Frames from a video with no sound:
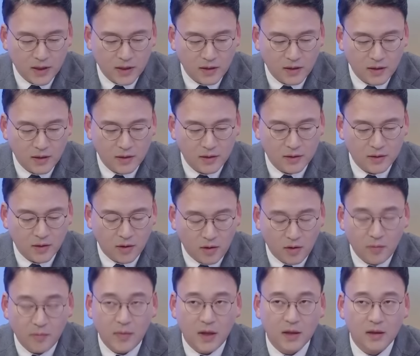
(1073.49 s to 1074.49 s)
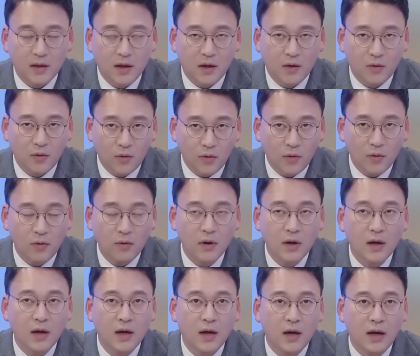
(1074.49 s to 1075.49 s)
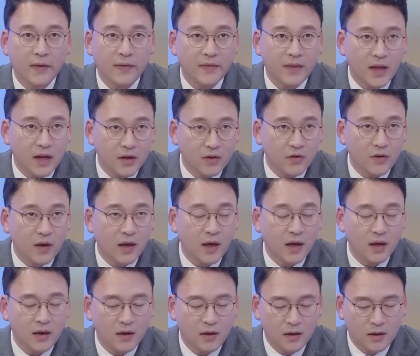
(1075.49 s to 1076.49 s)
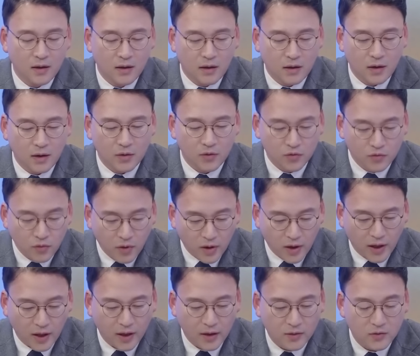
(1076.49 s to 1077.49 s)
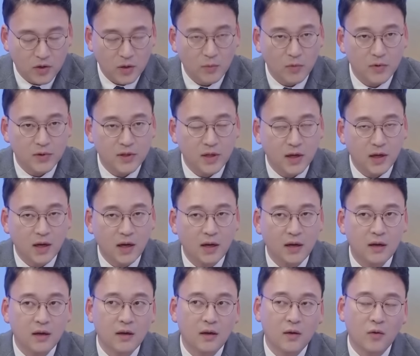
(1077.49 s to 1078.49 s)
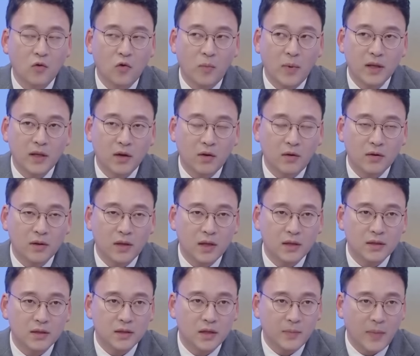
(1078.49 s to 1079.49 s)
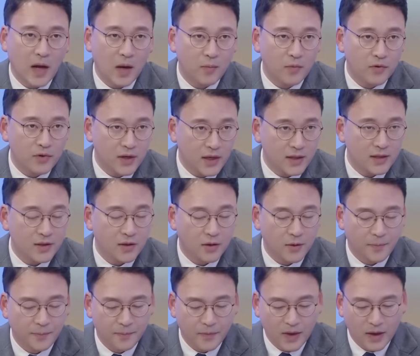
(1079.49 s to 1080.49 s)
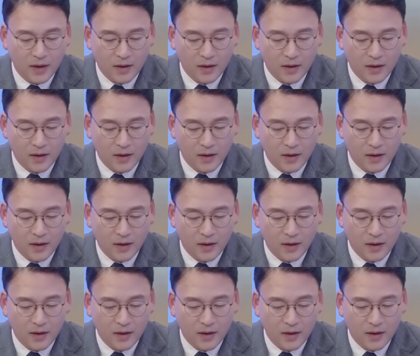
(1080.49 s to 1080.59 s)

여사를 처음 만났고 한 달 뒤에 6월에 어, 최 목사가 코바나 컨텐츠를 방문을 해서